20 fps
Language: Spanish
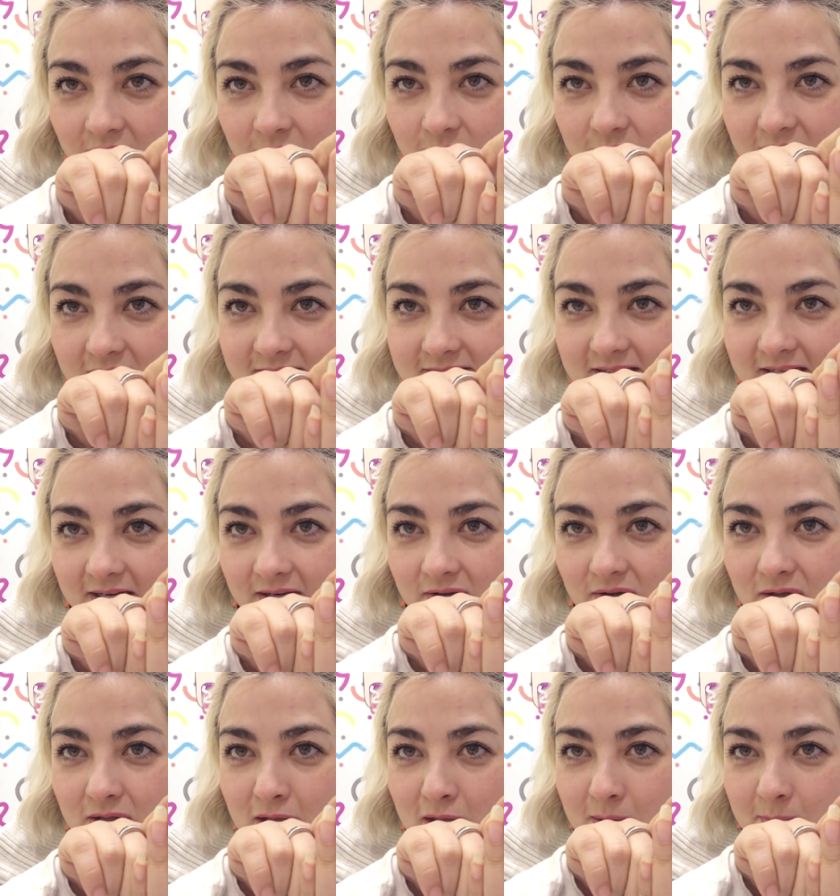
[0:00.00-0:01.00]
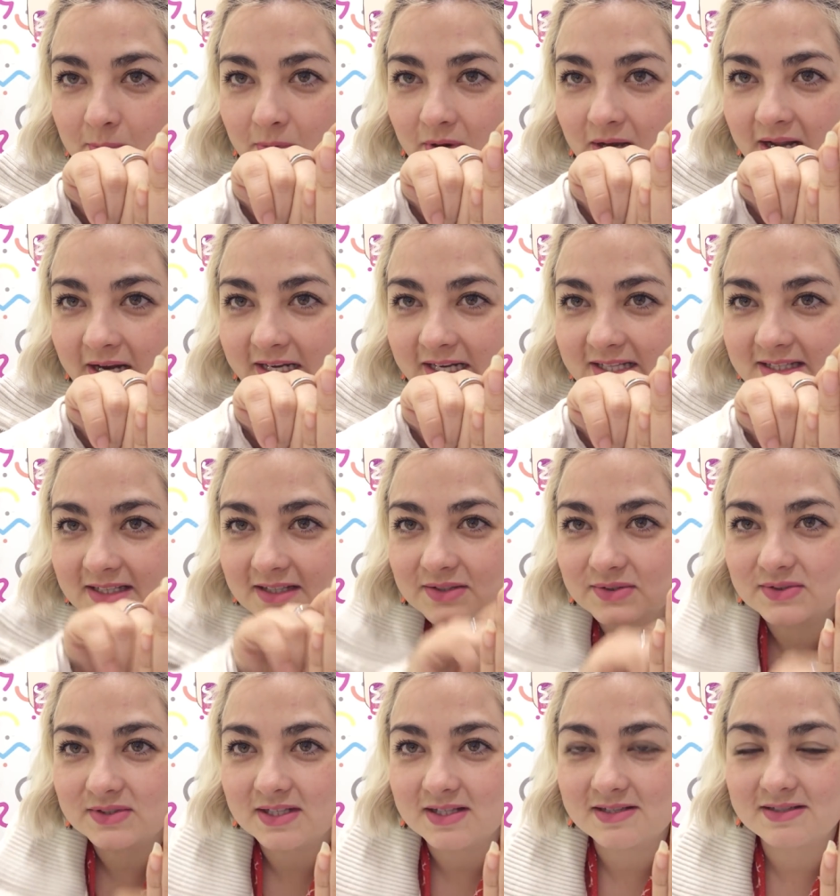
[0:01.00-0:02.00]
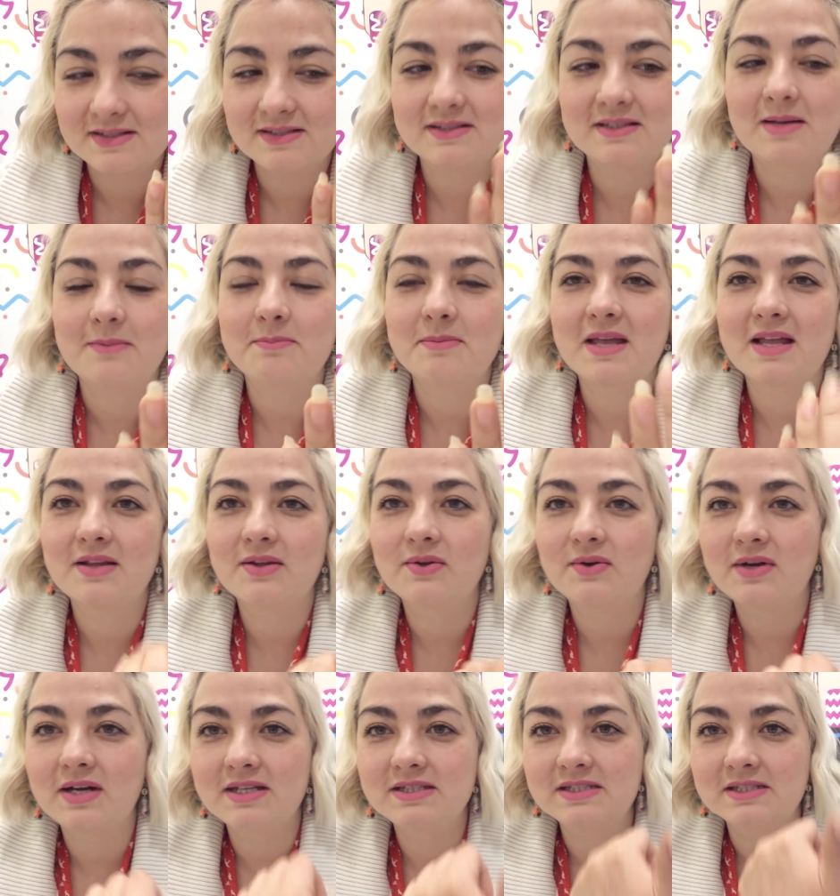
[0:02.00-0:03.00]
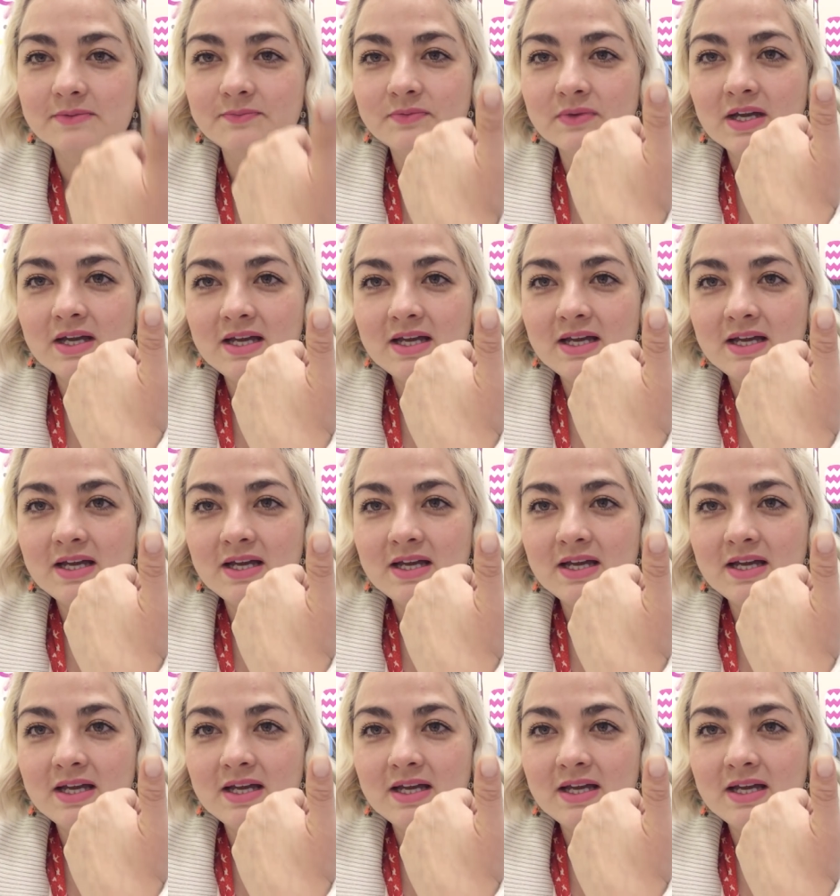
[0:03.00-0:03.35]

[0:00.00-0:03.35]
Y voy a hacerlo por la grieta que ustedes están viendo allí.